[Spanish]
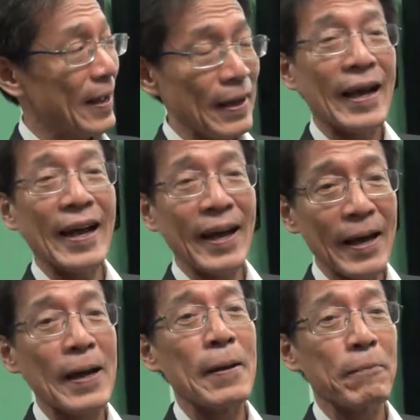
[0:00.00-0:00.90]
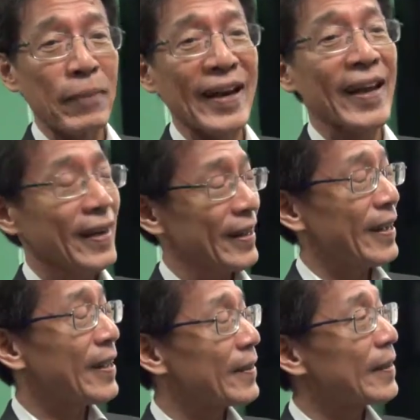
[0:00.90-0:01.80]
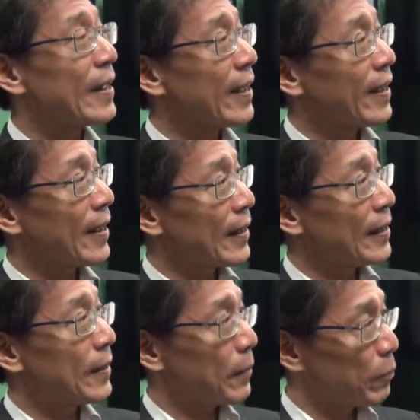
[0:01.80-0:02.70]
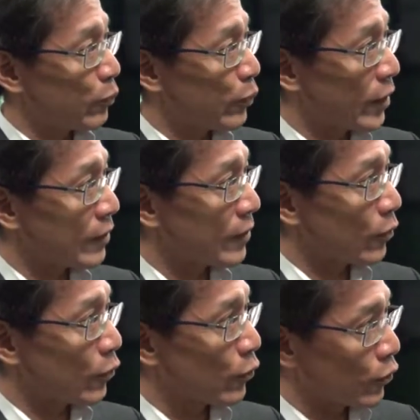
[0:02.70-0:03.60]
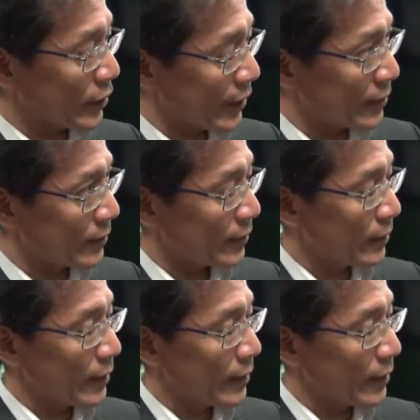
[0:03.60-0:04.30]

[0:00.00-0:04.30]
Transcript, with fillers: a, parar en eh, Puerto Cortés